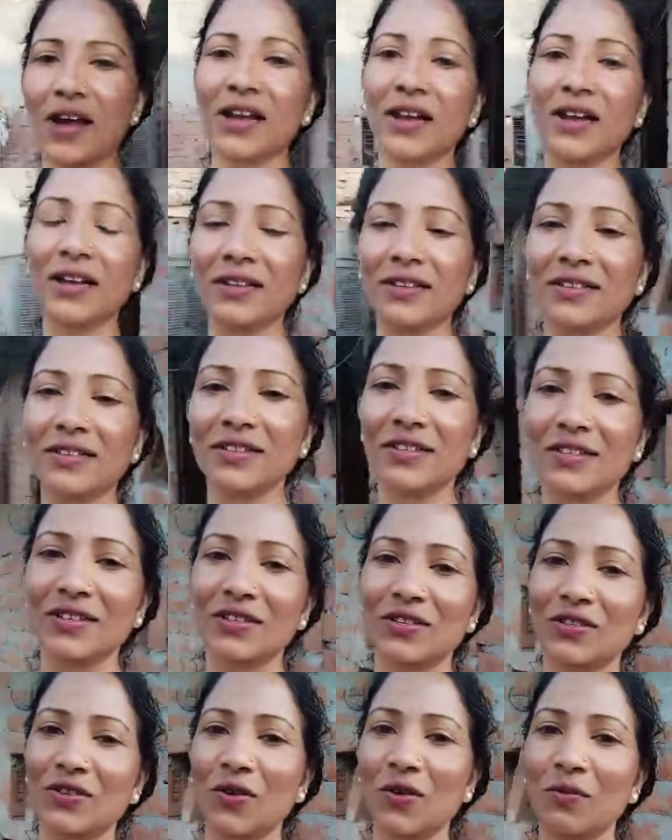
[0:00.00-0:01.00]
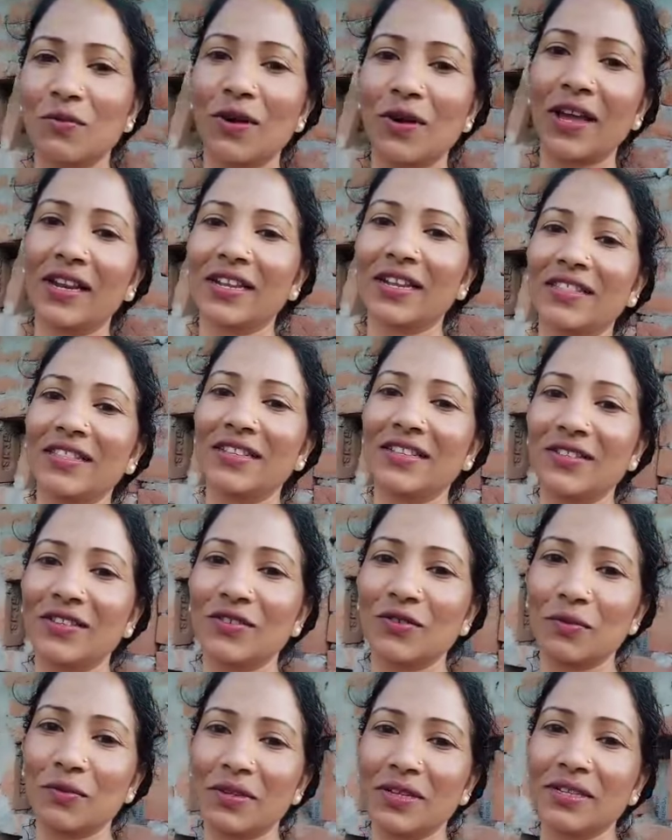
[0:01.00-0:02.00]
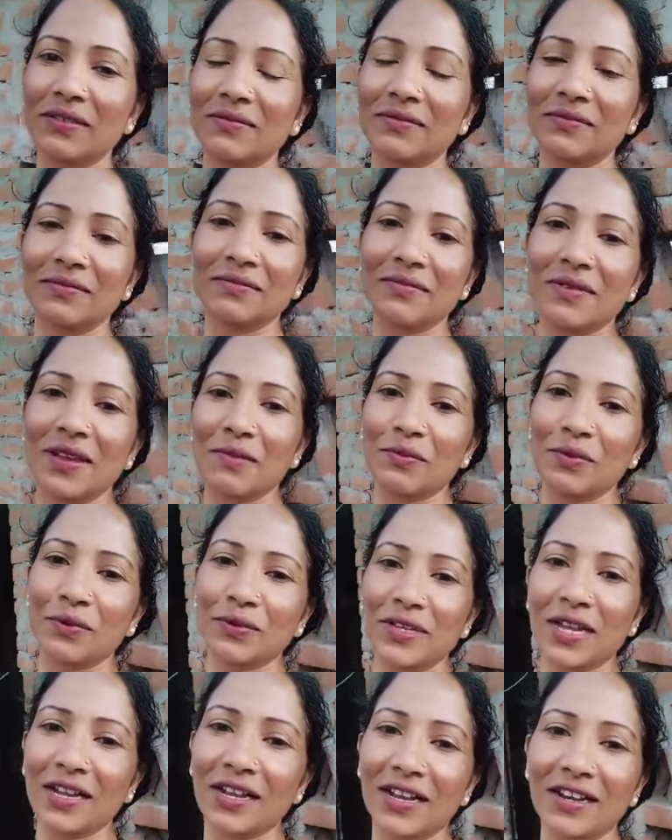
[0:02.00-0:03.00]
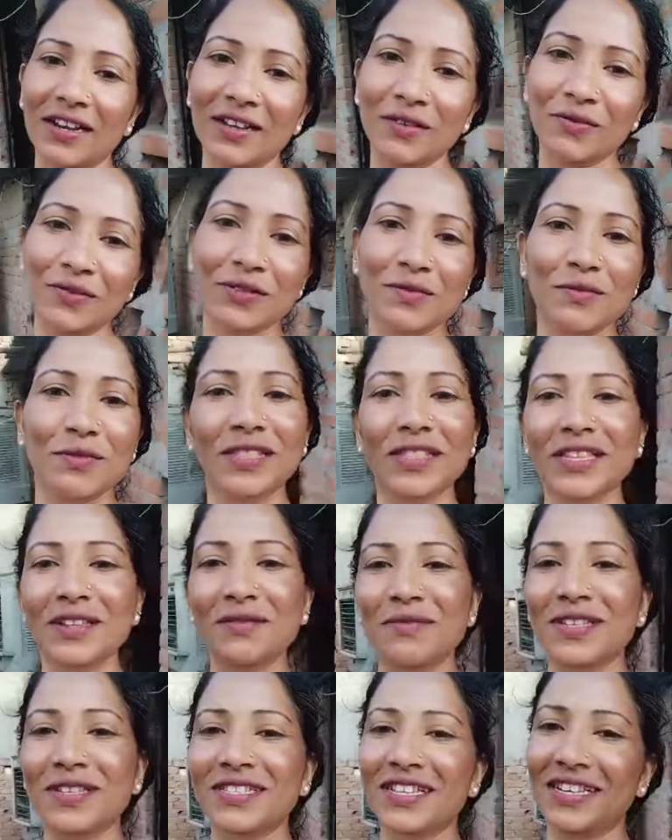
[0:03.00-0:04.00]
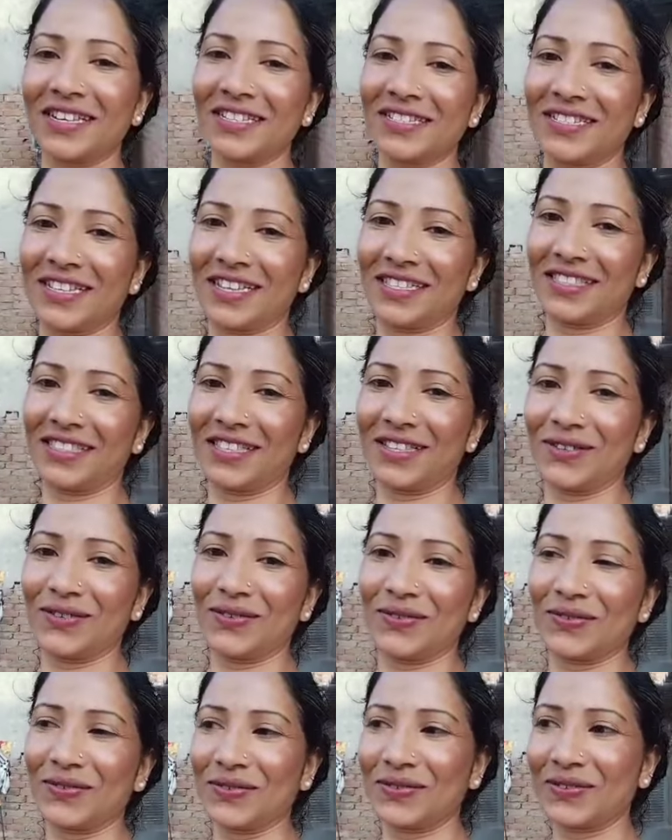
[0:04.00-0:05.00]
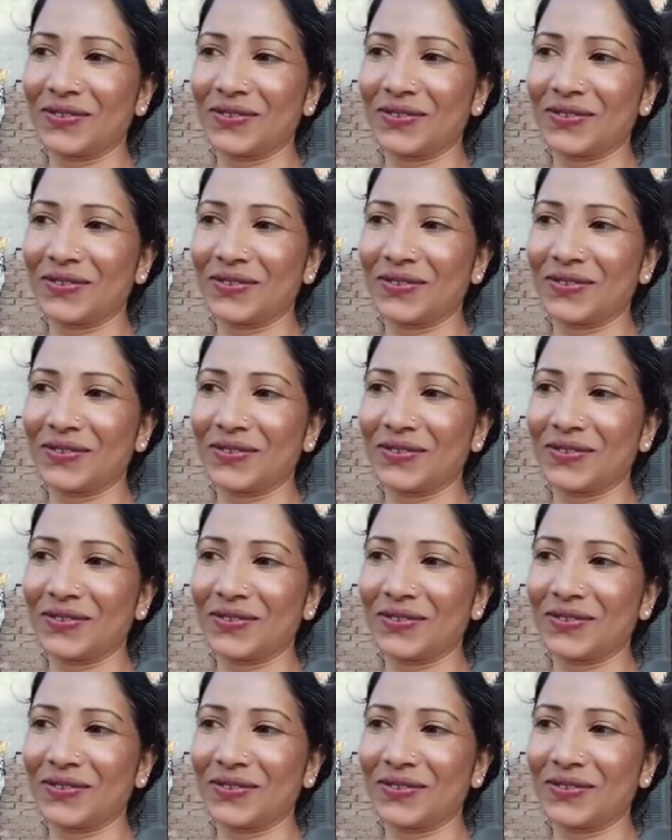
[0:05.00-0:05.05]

वहाँ सोमवार के दिन जो भी मैं पूजा करने उस मंदिर में चली जाती हूँ